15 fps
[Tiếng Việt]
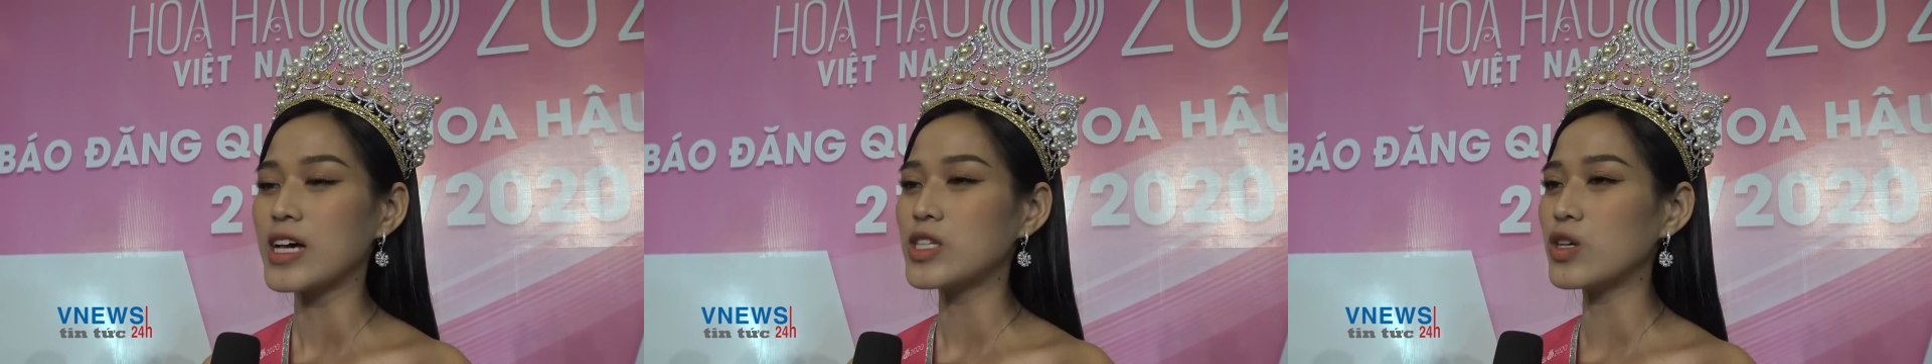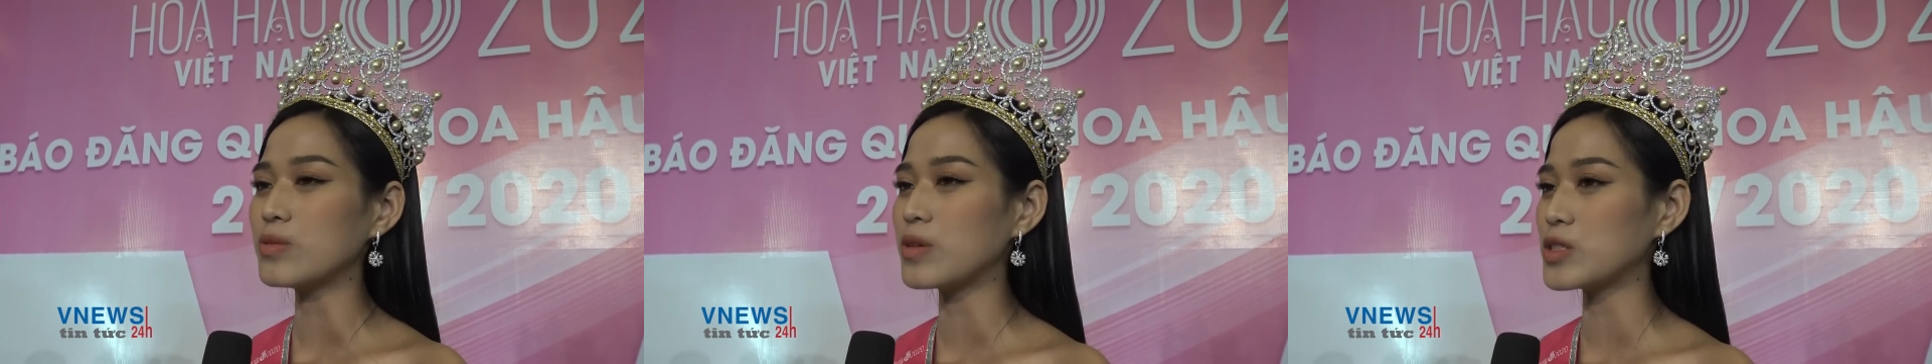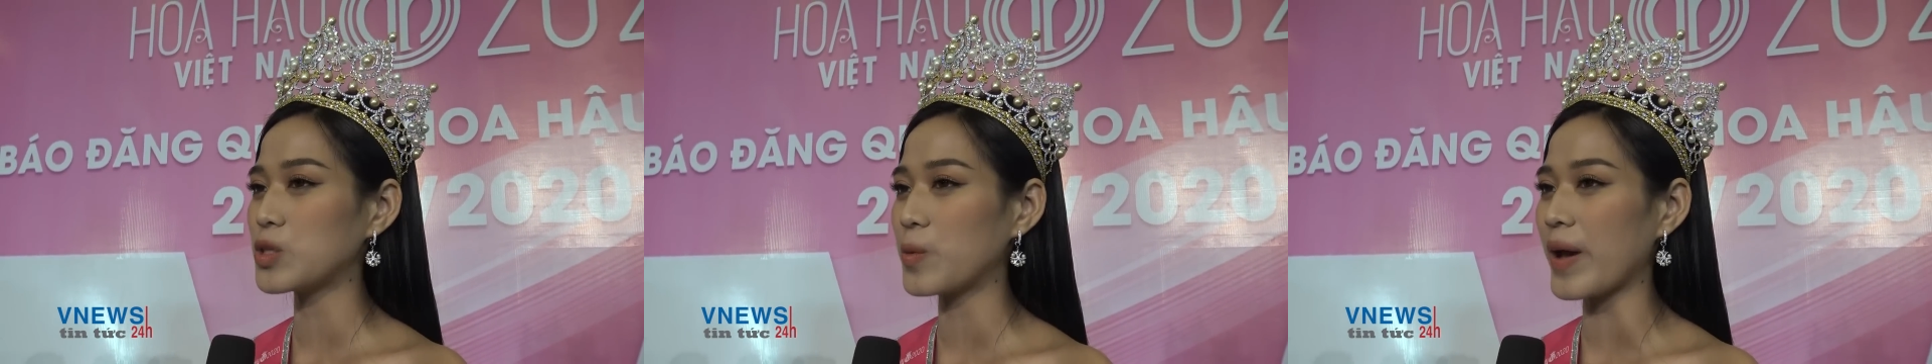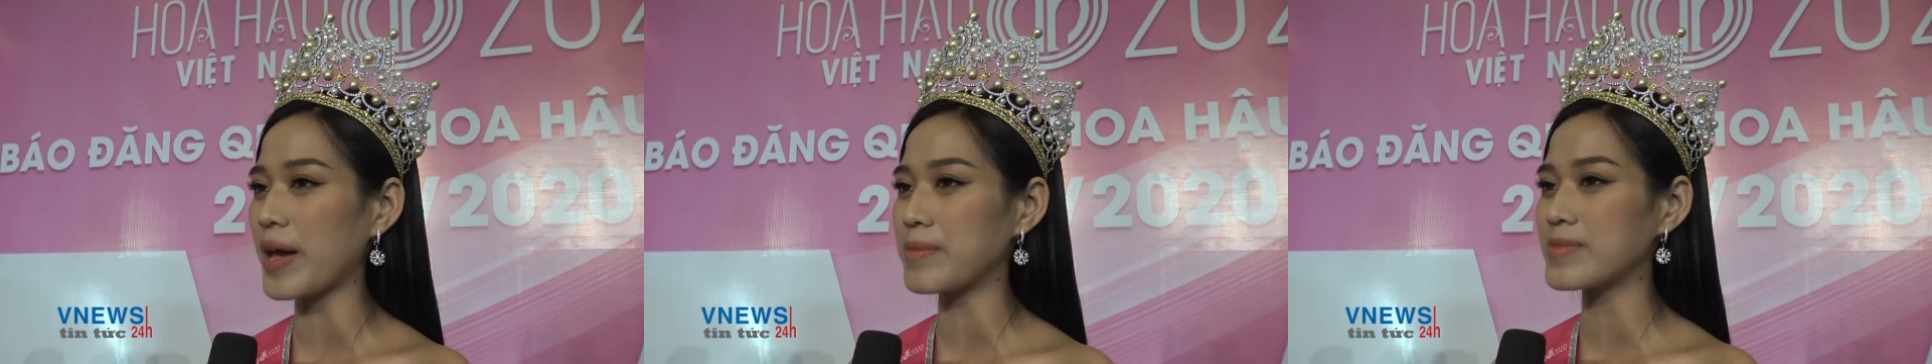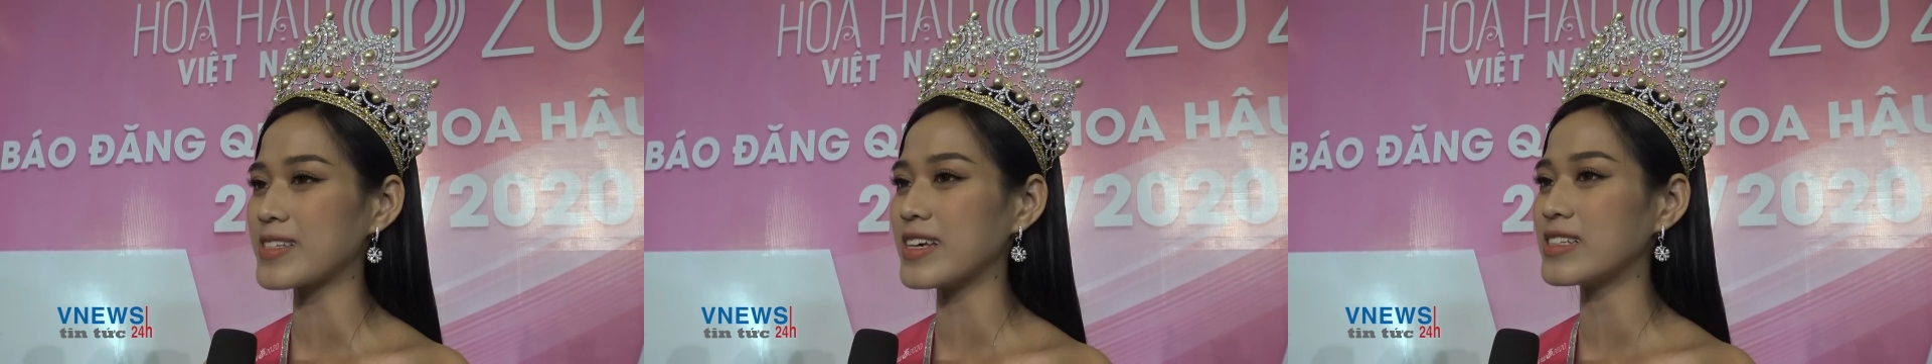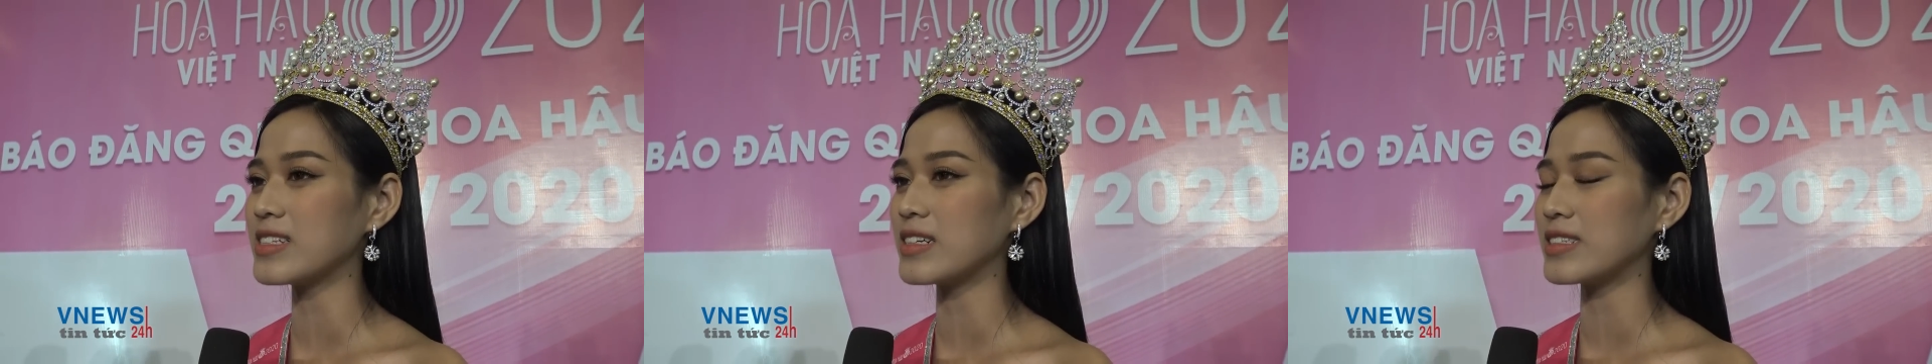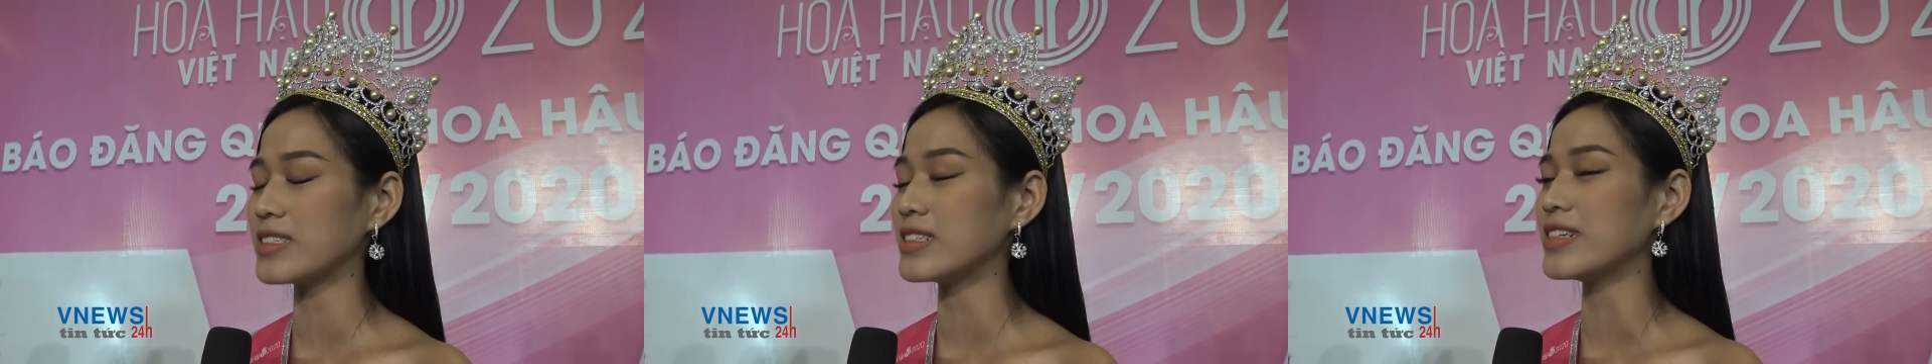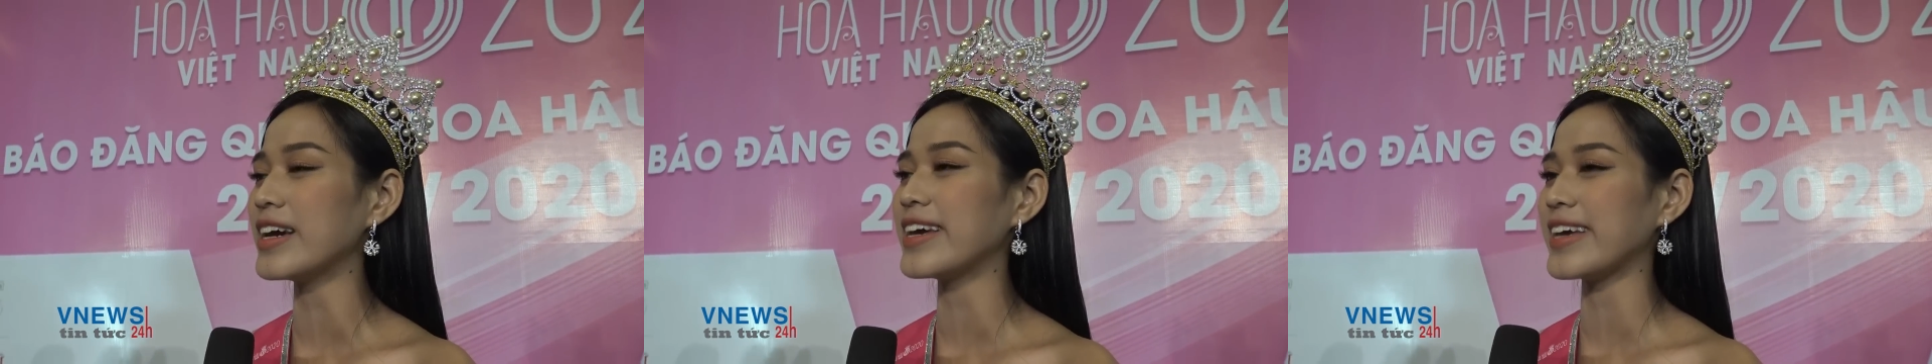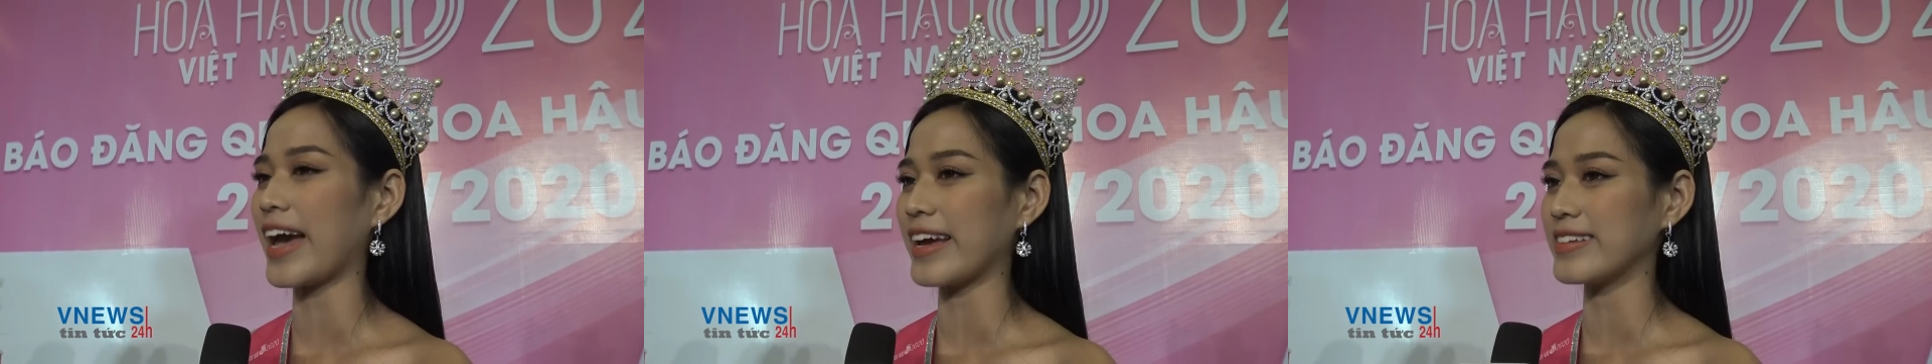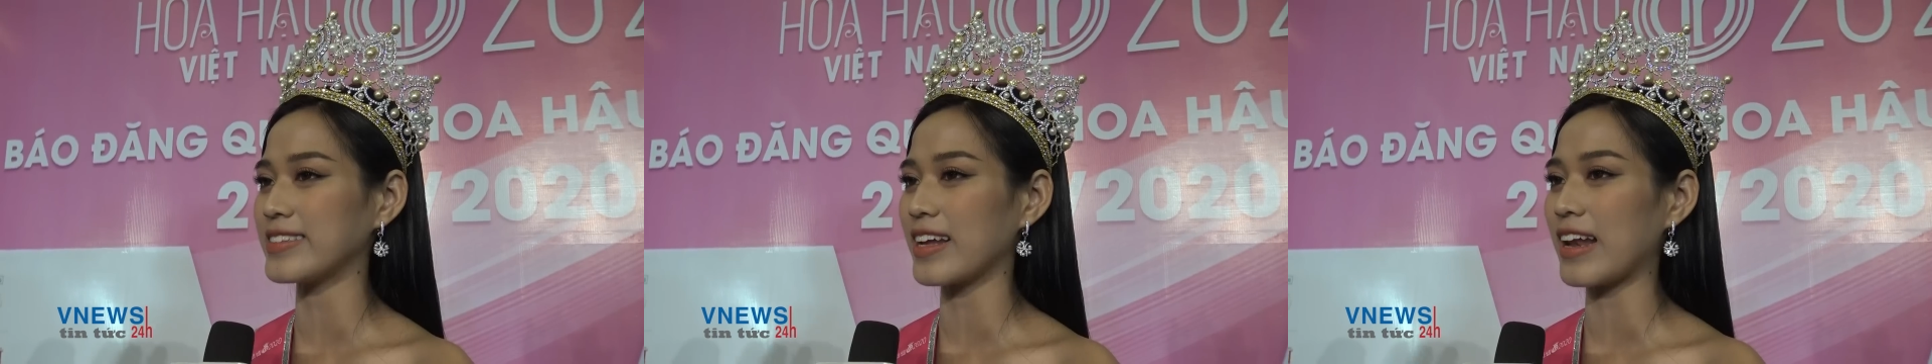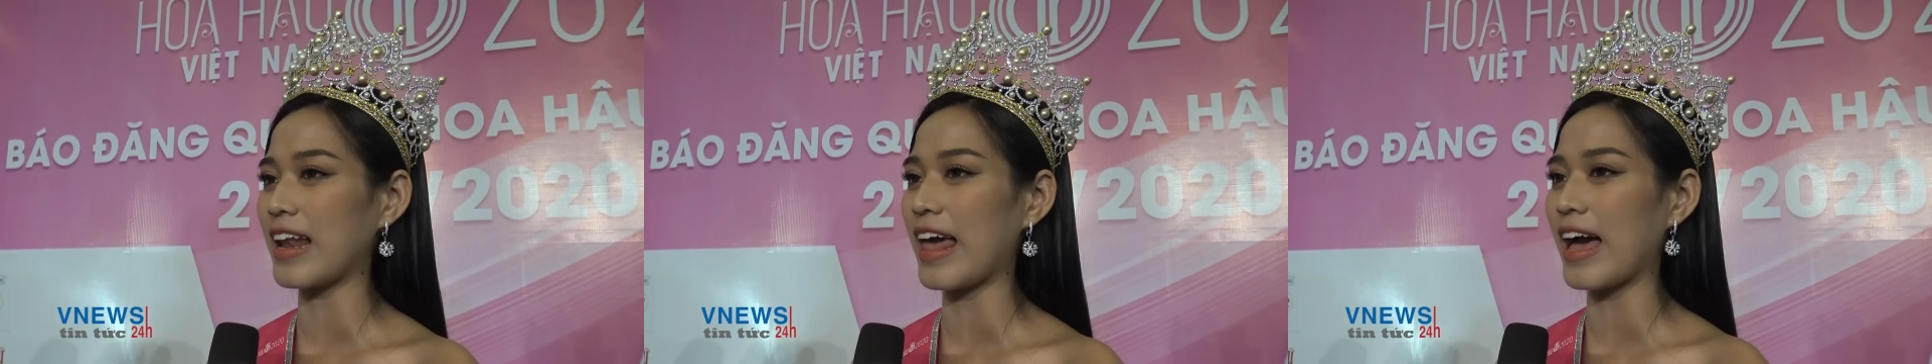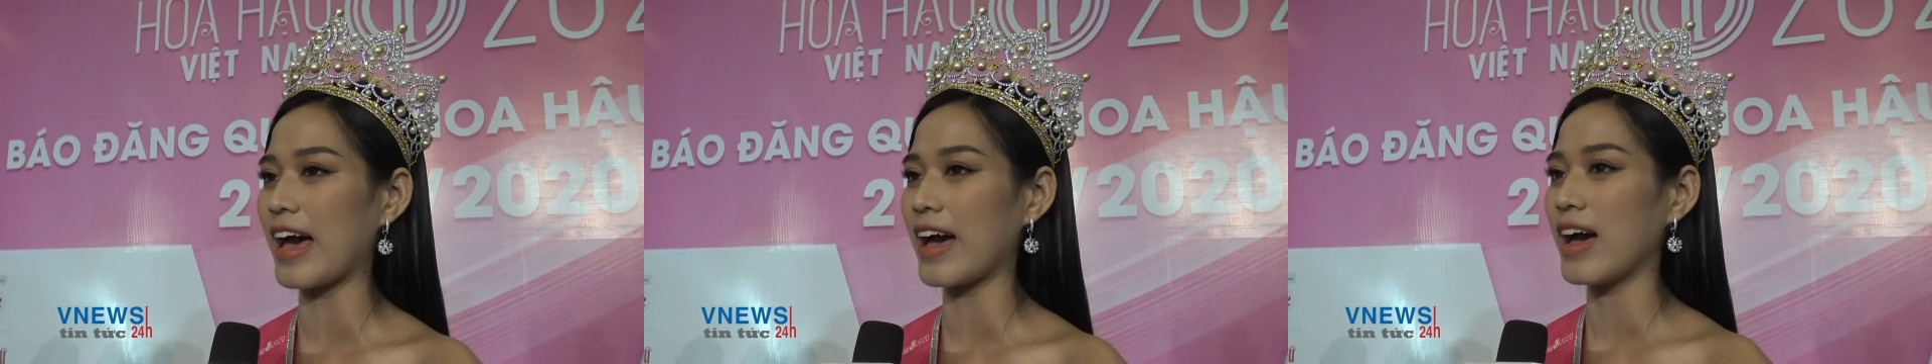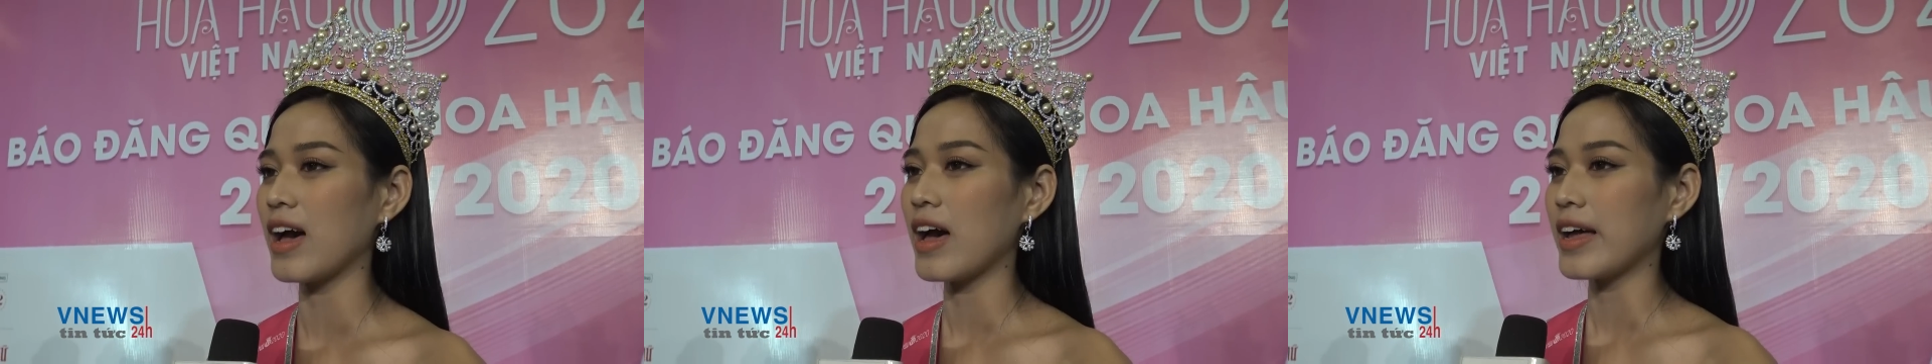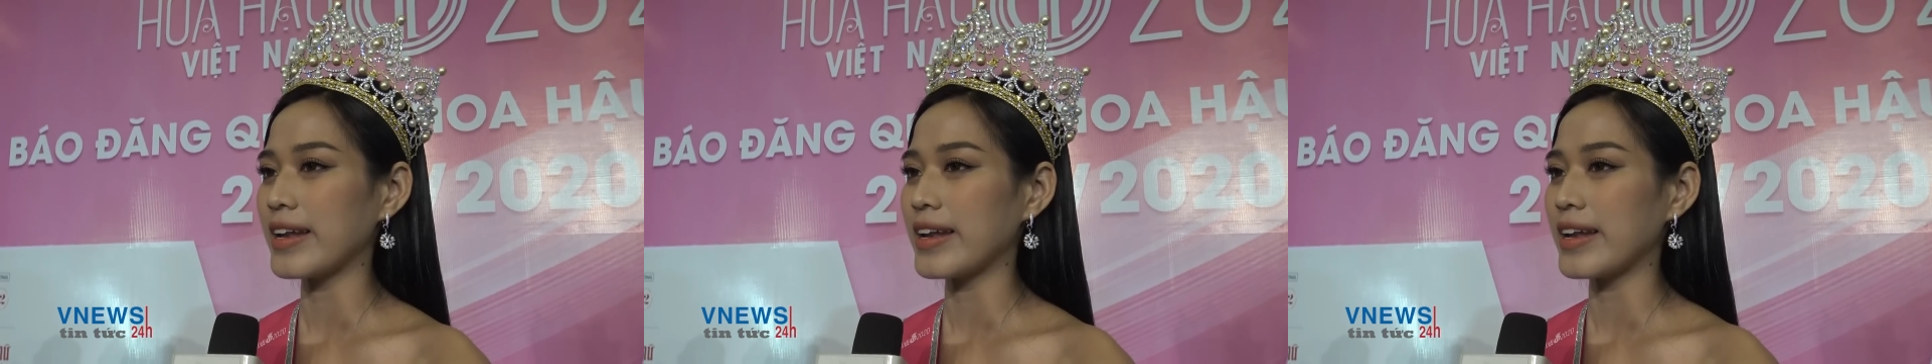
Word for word: giúp cho chúng em xây dựng những hình ảnh thật là